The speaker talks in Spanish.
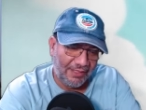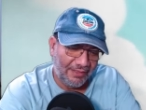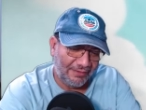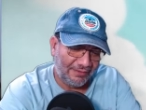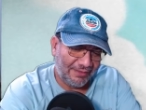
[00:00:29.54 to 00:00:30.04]

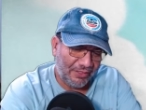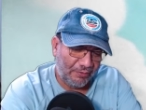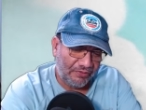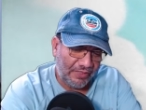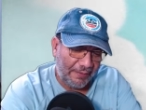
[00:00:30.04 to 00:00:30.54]
Entonces,
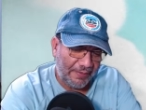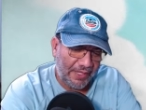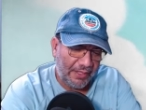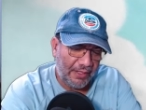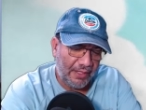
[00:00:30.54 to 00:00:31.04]
como
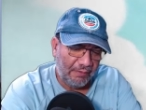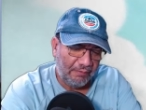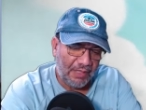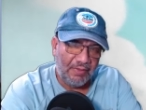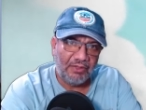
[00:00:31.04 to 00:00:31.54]
siempre,
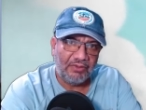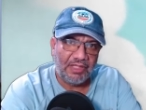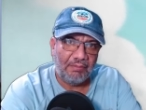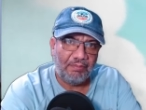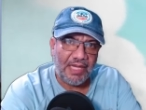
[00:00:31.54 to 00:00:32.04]
vamos a
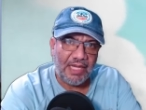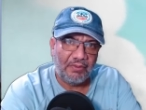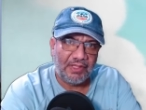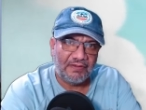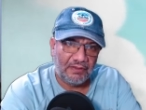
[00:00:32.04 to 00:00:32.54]
anotar
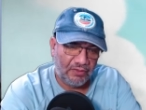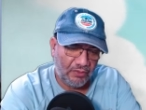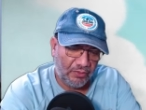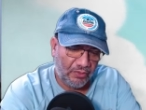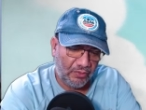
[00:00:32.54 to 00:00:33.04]
Power
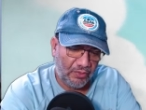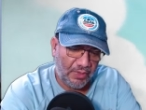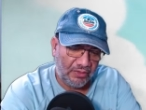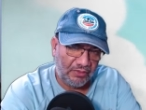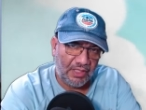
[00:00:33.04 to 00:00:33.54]

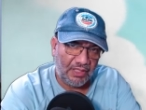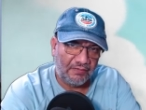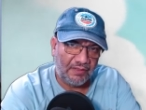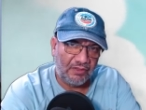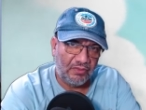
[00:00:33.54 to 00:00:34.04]

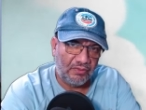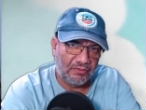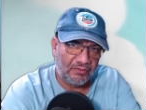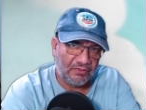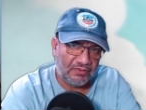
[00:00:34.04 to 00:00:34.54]
52413,70
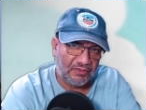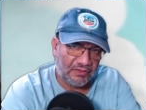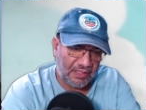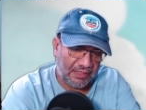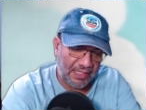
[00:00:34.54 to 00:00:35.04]
con
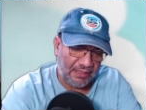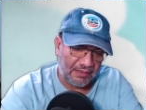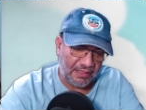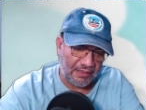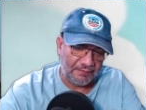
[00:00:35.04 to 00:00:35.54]

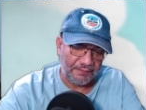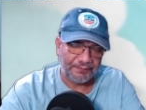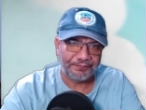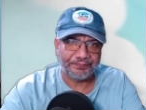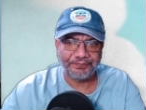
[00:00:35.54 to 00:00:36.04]
70.
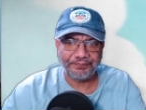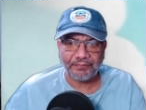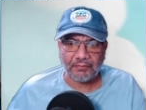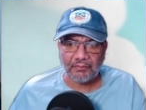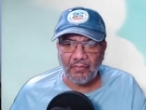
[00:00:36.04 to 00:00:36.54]

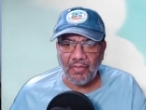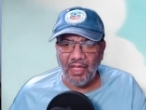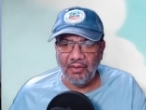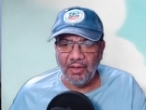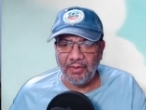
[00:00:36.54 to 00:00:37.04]

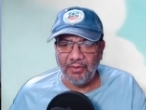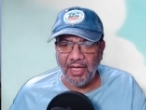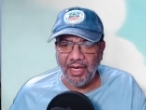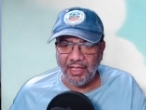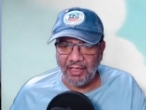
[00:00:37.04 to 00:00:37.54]
Y vamos a
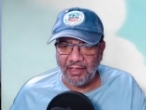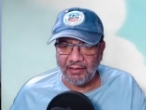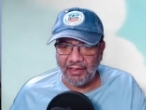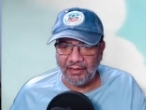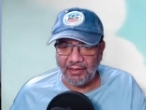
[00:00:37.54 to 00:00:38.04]
buscar aquí
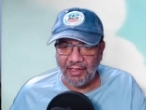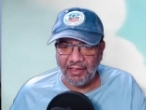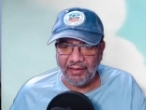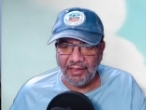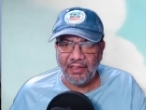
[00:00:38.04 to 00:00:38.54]

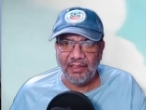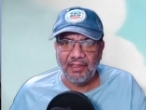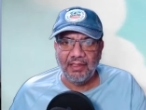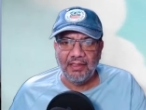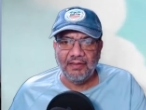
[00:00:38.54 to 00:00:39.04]
estadísticas de
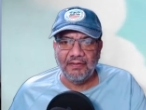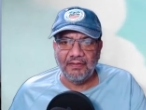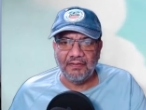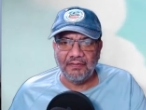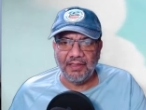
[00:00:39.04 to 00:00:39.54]

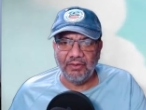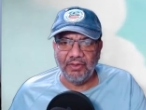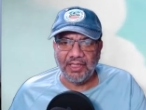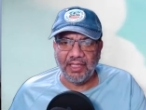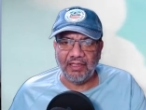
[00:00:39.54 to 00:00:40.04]
salud,
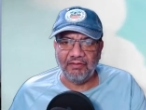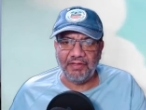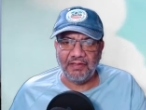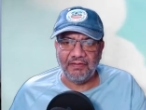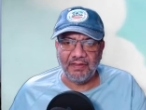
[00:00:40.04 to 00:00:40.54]
ataque y
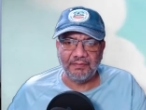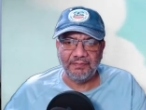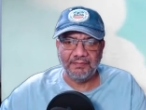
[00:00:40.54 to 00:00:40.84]
defensa.